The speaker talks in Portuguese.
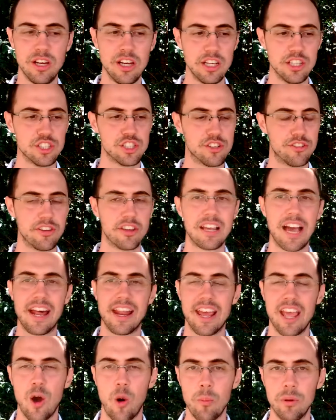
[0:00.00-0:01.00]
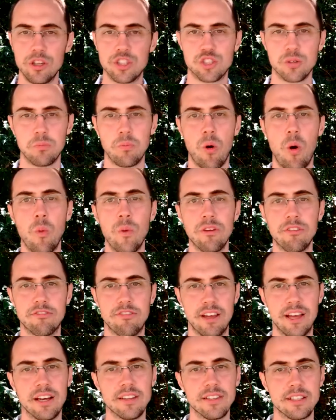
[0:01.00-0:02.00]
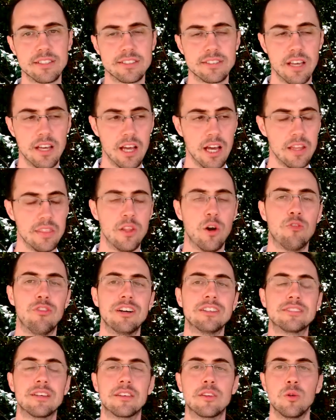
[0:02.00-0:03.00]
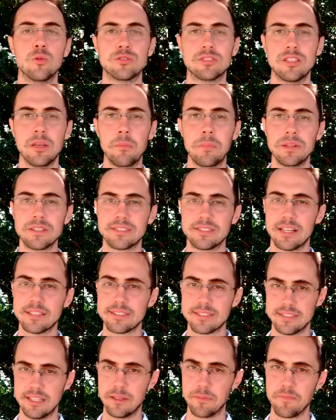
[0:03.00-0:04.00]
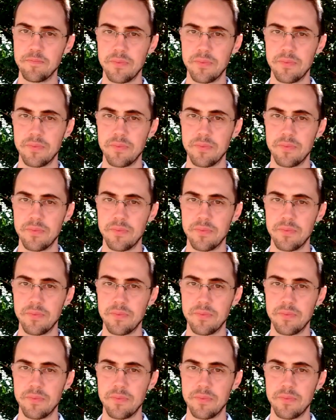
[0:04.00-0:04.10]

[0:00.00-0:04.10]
de ficar realmente bom em vendas não vai ser tão simples assim.